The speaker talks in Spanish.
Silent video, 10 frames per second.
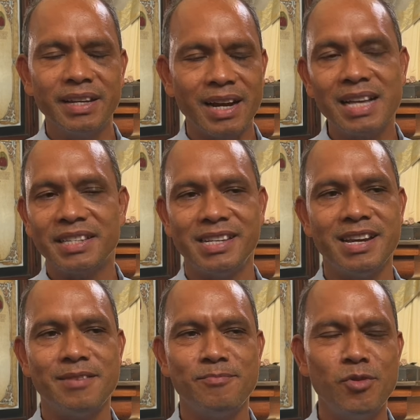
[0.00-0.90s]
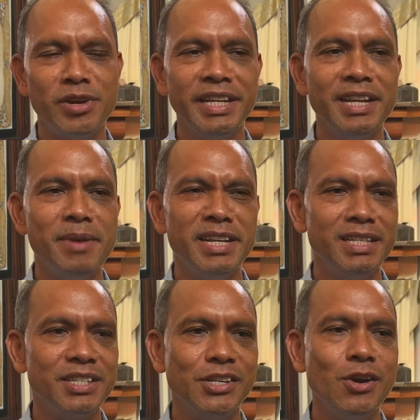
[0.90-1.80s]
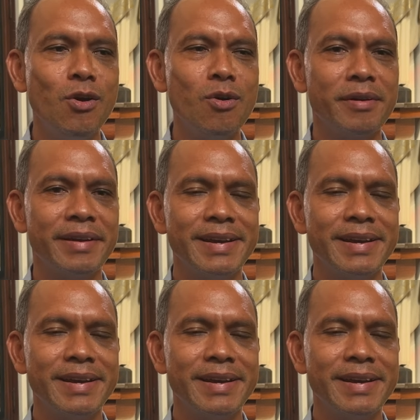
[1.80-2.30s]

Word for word: gracia, muy de bendición